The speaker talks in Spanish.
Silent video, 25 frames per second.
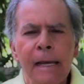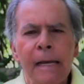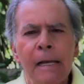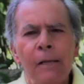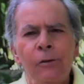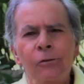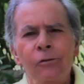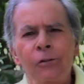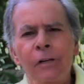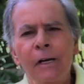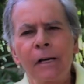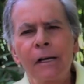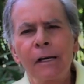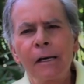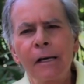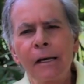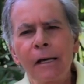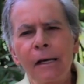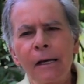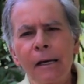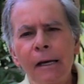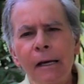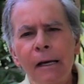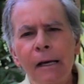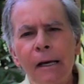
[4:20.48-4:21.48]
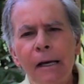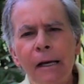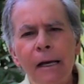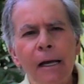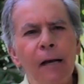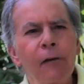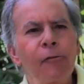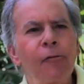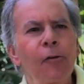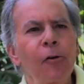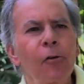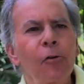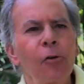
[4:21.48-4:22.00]
Entonces, en
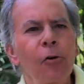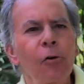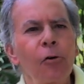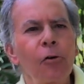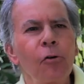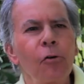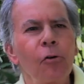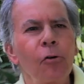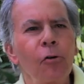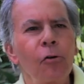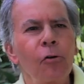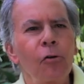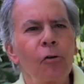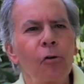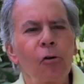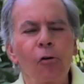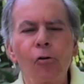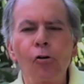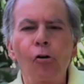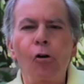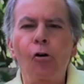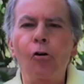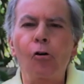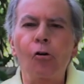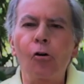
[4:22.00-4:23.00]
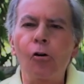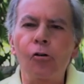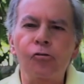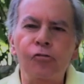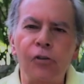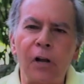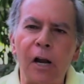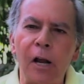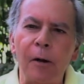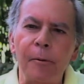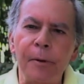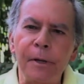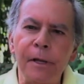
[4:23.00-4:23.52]
el fondo, no, conoce
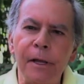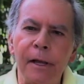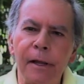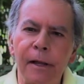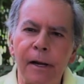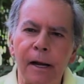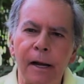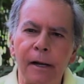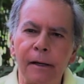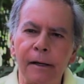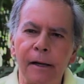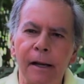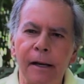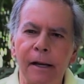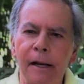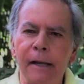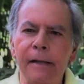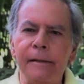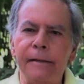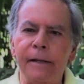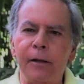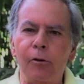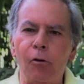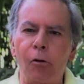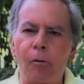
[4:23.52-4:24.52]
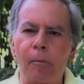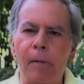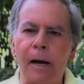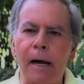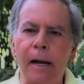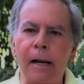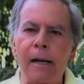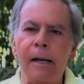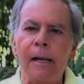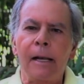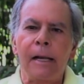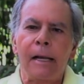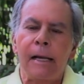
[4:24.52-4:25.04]
la vida de la, la gente
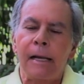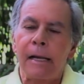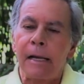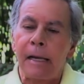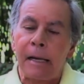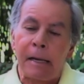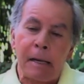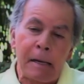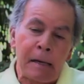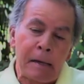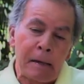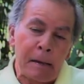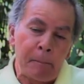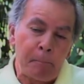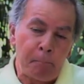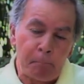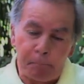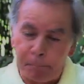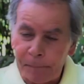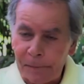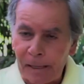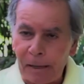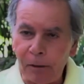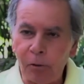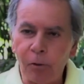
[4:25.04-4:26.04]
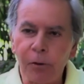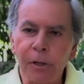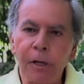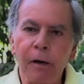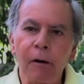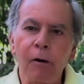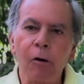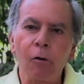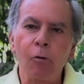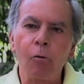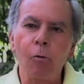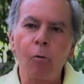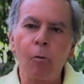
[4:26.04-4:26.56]
normal está
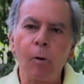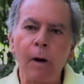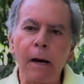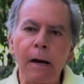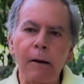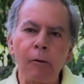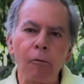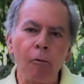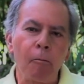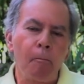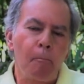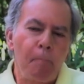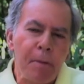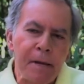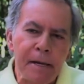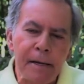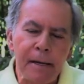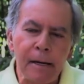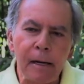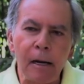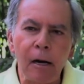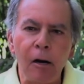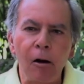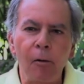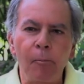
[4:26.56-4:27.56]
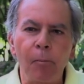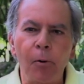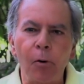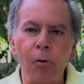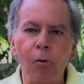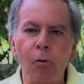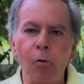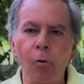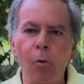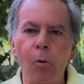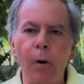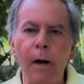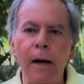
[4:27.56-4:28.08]
rodeado de cubanos, vigilado por
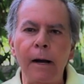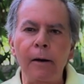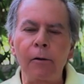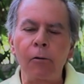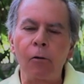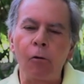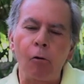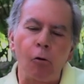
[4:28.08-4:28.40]
cubanos,